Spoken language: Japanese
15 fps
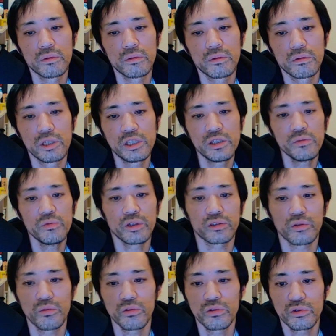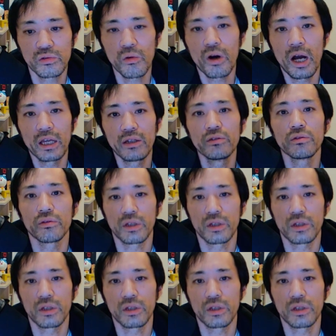一部はそういう層がいるの